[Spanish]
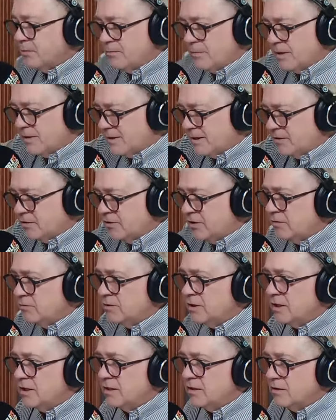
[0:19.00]
más rato, tiene
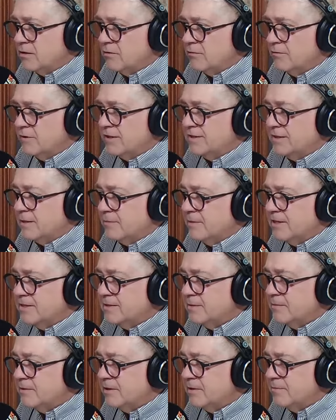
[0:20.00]
una conferencia de
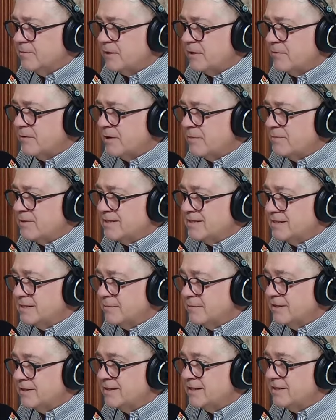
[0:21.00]
prensa para, hablar
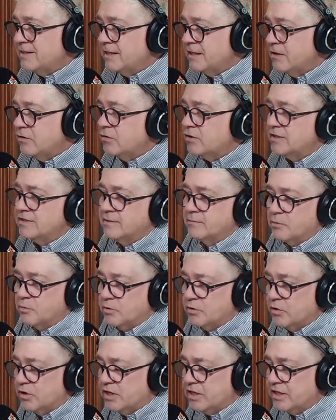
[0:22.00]
precisamente de lo que se
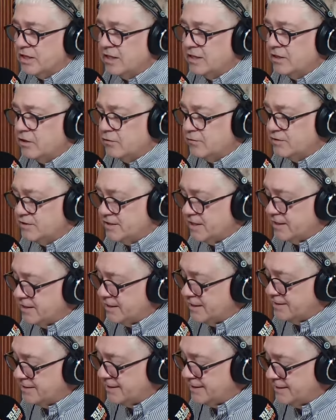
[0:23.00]
publicó ayer en el diario oficial,
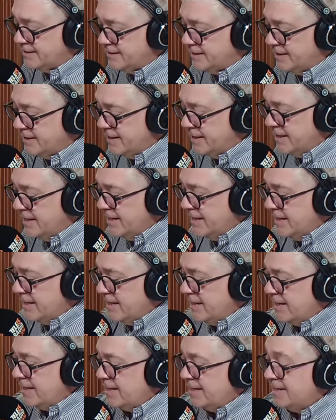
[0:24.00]
que es este
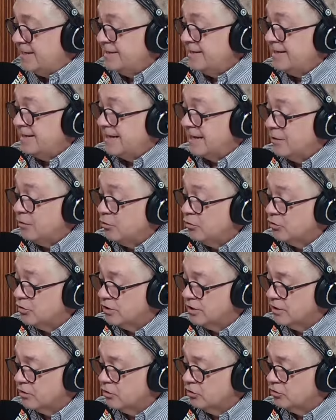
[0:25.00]
eh,
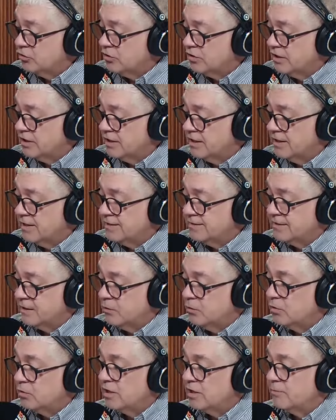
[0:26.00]
indicador de costos de
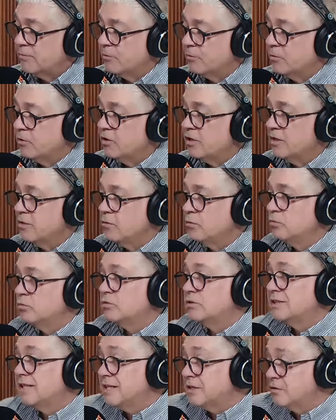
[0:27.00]
salud que le propone
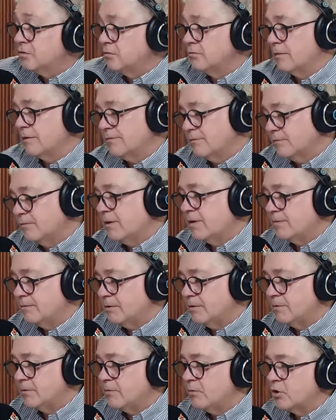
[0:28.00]
un techo, más, más
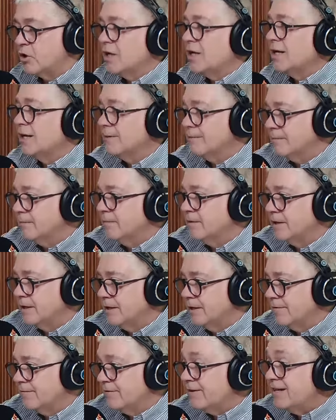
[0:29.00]
le propone,
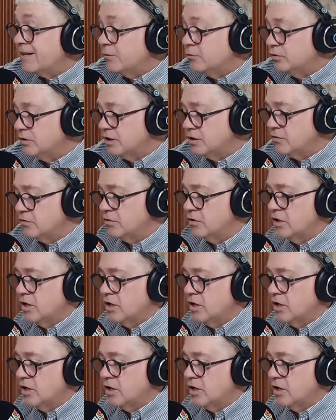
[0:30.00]
le, fija un techo